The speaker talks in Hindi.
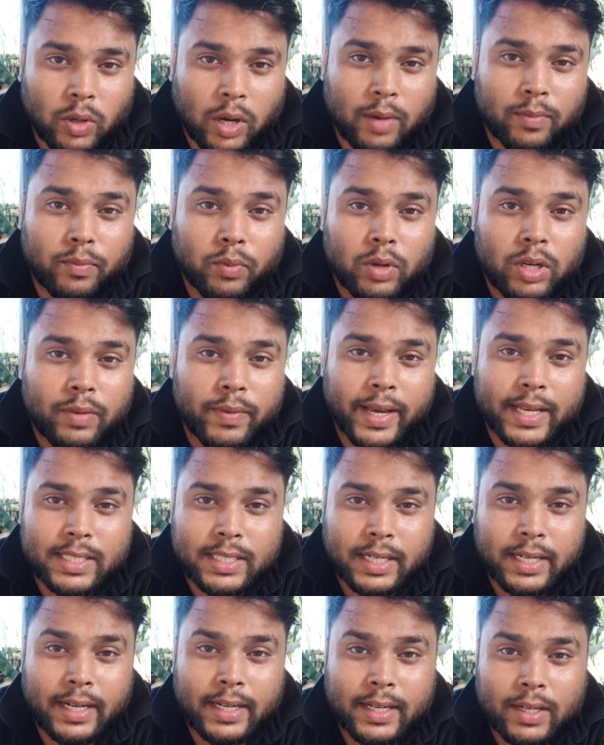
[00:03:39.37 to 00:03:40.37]
तो आप फुली
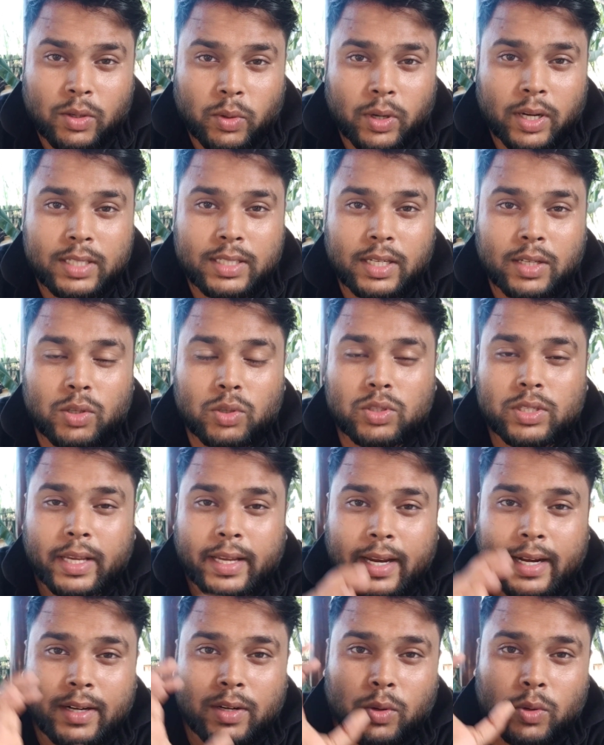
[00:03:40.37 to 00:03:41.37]
वैक्सीनेटेड होना चाहिए जो
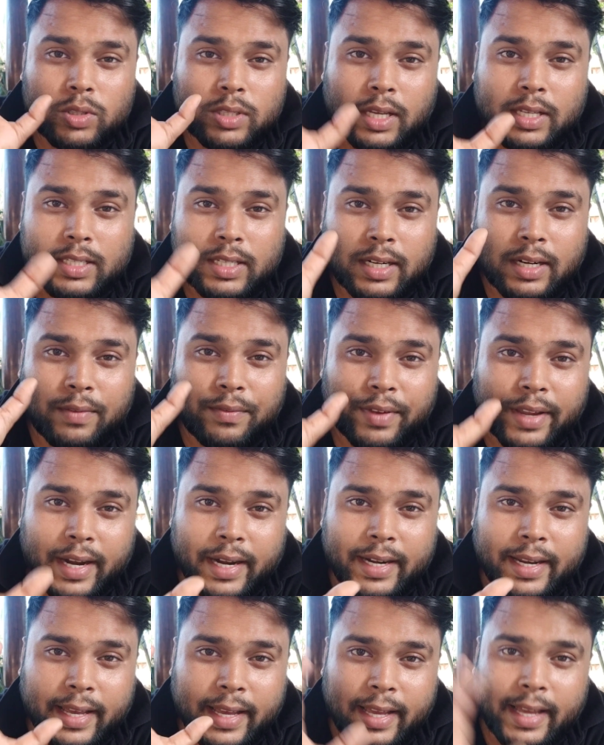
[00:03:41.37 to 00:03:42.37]
सेकेंड डोज का
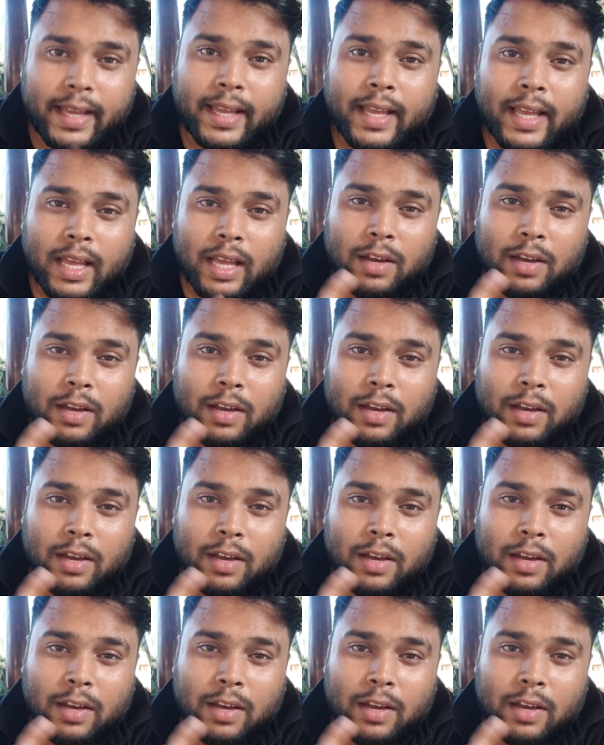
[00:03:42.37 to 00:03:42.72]
सर्टिफिकेट है